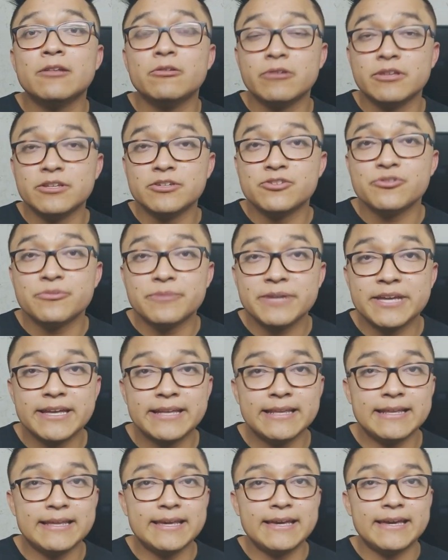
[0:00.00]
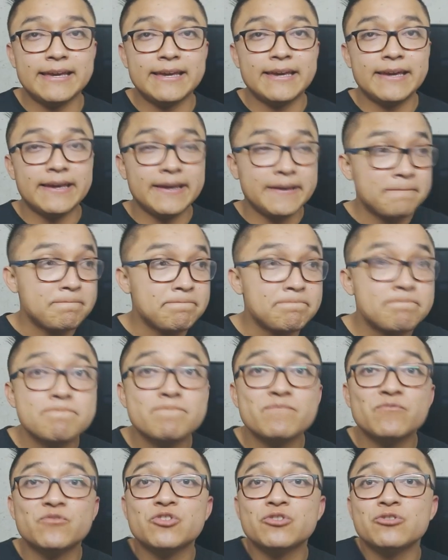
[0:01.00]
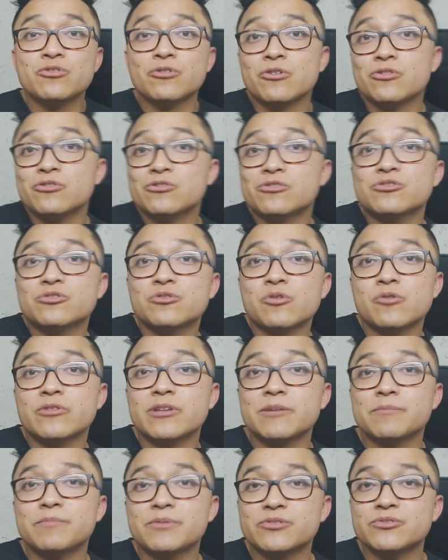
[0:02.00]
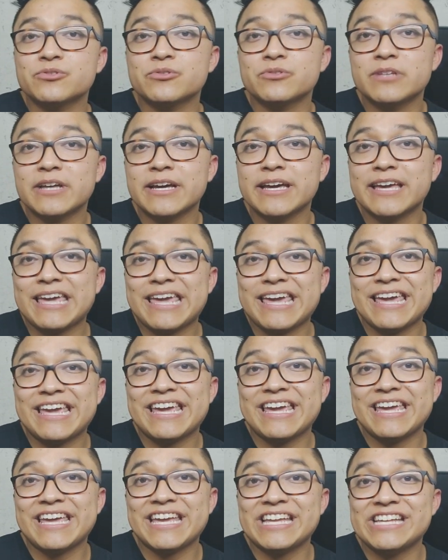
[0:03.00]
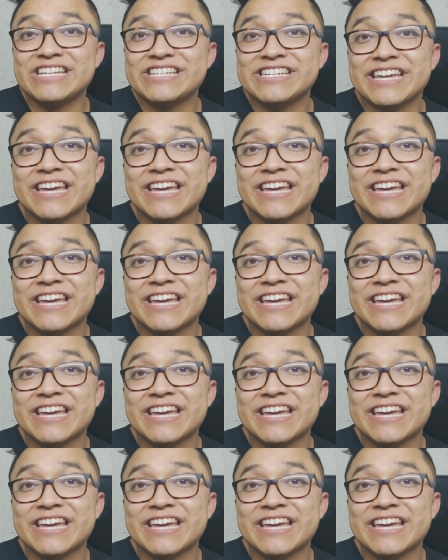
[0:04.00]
Lo he dicho bien, eh, yo no conozco a una persona que